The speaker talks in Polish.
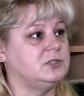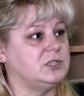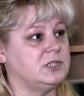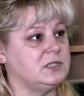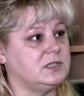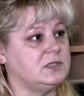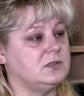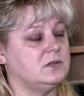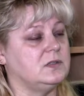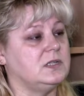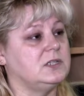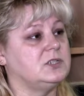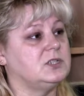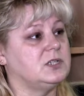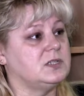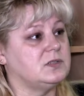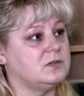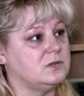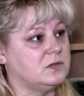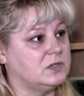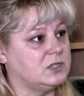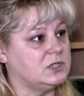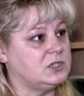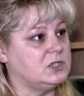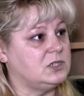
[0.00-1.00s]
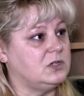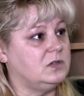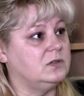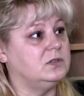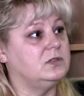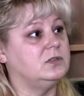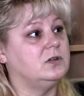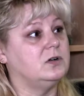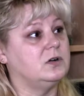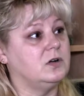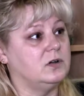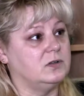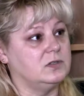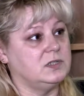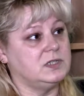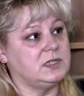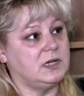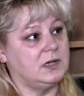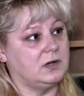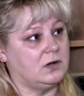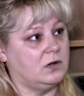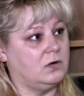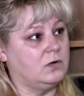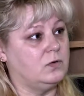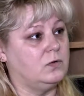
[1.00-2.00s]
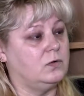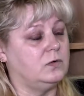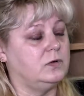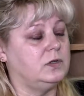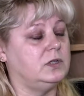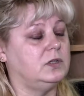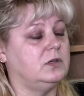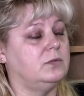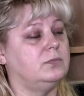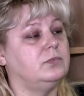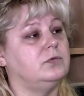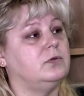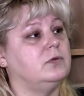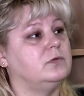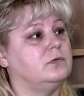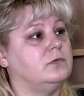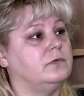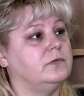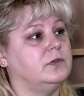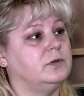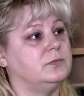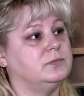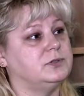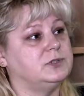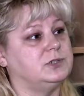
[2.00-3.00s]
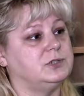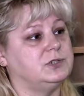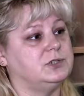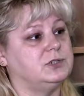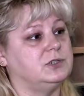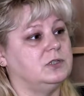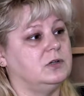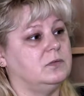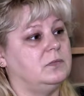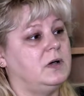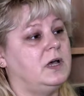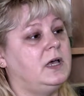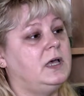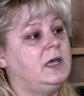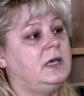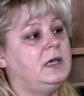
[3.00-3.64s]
często na czas określony do końca roku i to było główną przyczyną